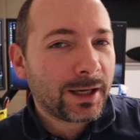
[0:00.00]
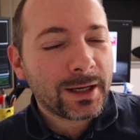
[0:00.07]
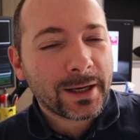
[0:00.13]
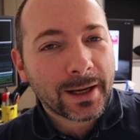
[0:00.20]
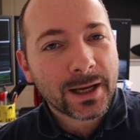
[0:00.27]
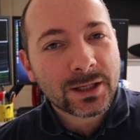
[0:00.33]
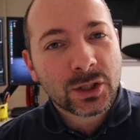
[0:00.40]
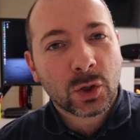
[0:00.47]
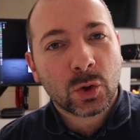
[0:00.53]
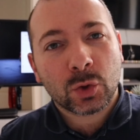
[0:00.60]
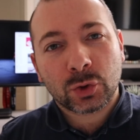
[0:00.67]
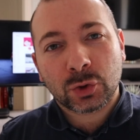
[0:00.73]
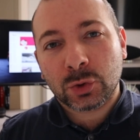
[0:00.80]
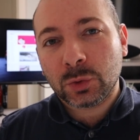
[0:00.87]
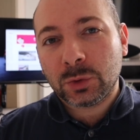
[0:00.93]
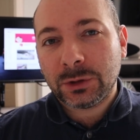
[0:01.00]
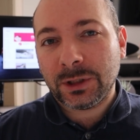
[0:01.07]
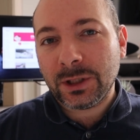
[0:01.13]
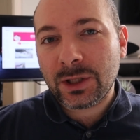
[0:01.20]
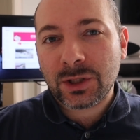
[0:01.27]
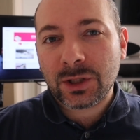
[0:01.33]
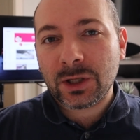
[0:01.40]
le case
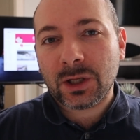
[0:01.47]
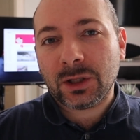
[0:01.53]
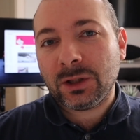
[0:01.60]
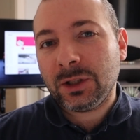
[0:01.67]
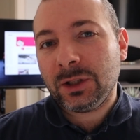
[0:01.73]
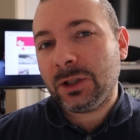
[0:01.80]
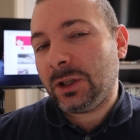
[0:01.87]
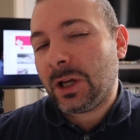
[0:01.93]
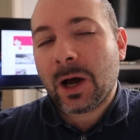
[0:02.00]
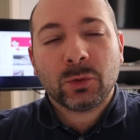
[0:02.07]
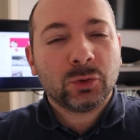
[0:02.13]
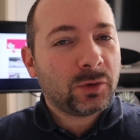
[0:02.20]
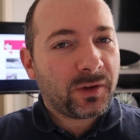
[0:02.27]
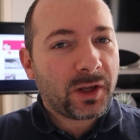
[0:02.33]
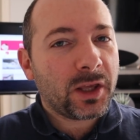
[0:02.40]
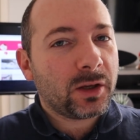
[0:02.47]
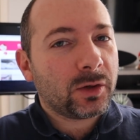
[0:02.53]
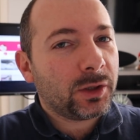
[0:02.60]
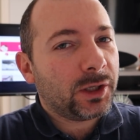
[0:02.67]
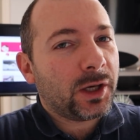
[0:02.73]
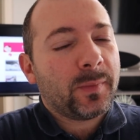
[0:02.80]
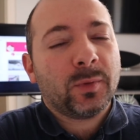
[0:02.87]
costruttrici di
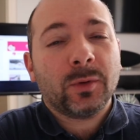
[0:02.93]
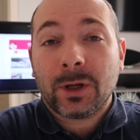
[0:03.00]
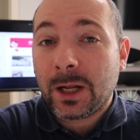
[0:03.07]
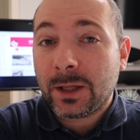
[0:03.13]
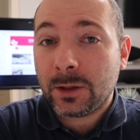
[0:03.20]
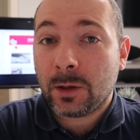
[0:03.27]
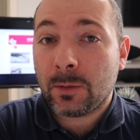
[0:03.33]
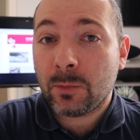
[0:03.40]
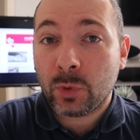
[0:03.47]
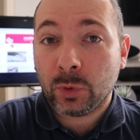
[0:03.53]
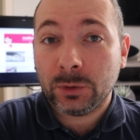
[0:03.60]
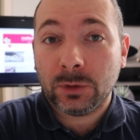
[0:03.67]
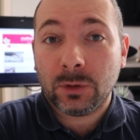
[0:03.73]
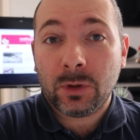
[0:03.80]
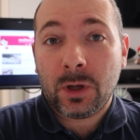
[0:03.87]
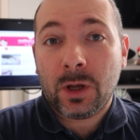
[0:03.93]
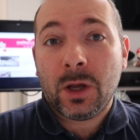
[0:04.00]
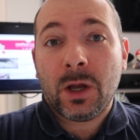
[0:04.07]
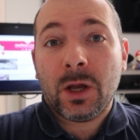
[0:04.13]
autoveicoli, le più grandi al mondo,